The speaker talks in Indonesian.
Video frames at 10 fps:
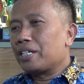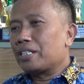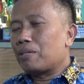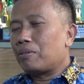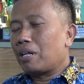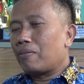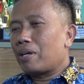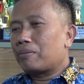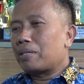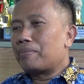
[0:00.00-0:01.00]
Kita
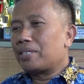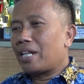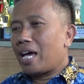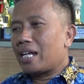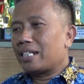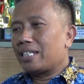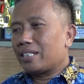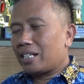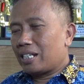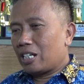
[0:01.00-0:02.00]
berharap kemitraan
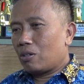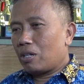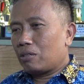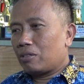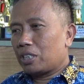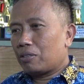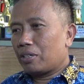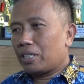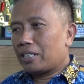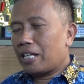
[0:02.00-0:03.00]
kita dengan orang tua siswa
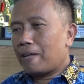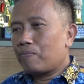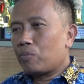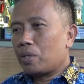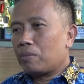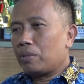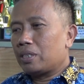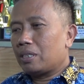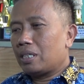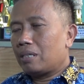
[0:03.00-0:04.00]
kita e,
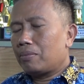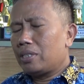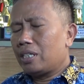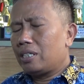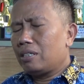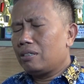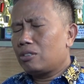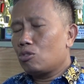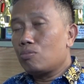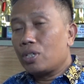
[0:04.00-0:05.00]
menjadi
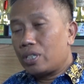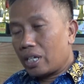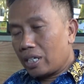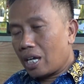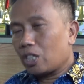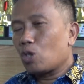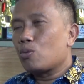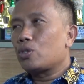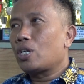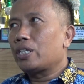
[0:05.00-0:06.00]
sumber daya atau
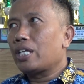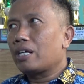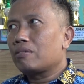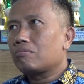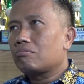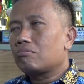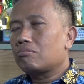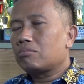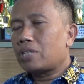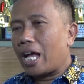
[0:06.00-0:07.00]
modal yang
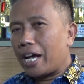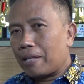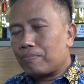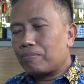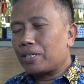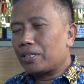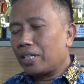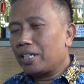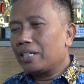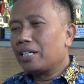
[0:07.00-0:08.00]
sangat
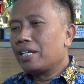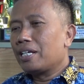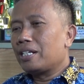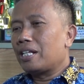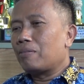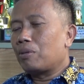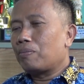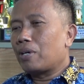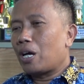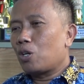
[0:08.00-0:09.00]
penting dan
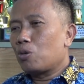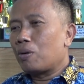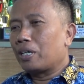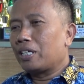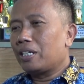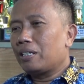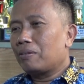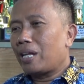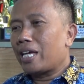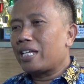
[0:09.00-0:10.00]
berpengaruh bagi
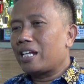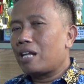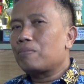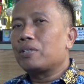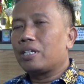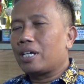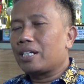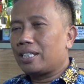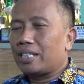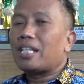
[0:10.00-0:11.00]
layanan pendidikan
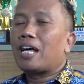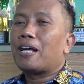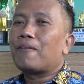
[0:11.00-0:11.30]
kita.